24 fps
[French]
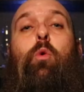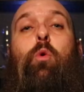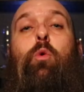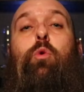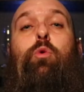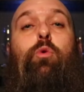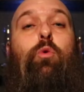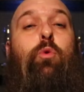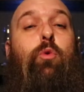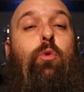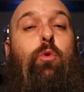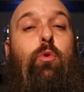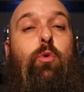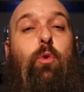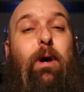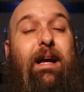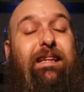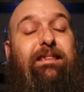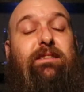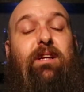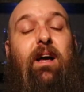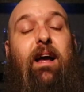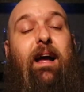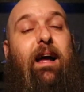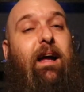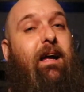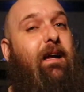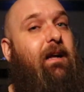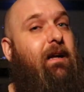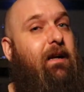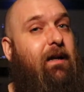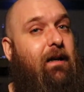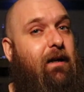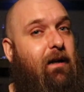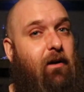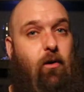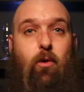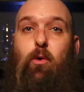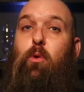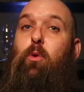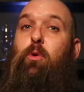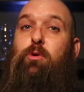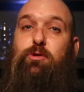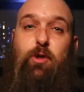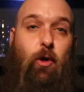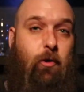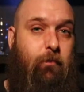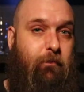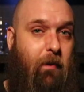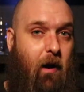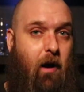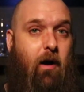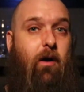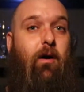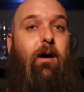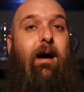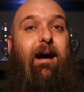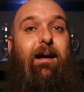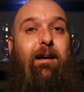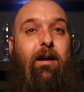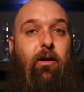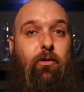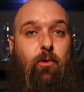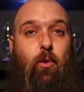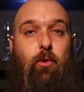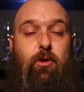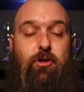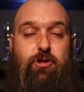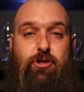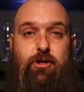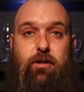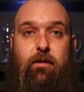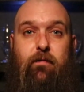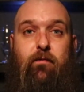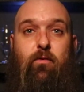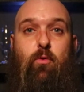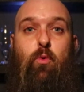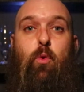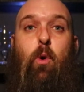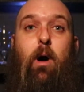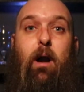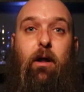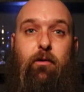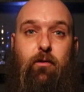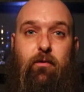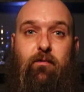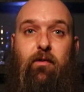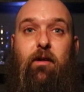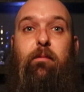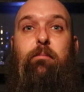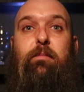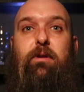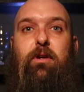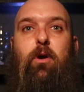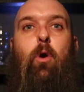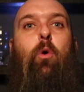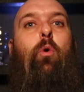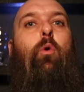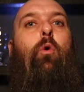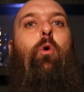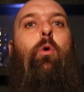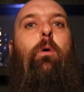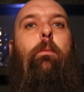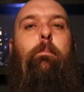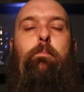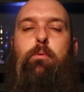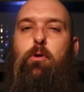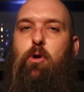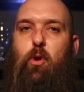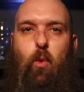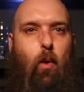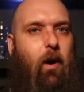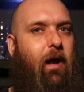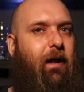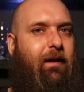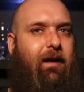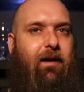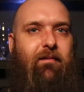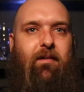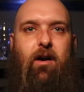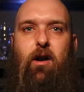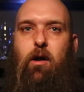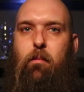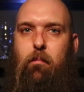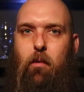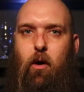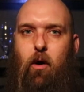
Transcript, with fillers: aux restaurants, aux autres bars l'entour de chez vous ou l'entour de votre micro ou plus loin à travers le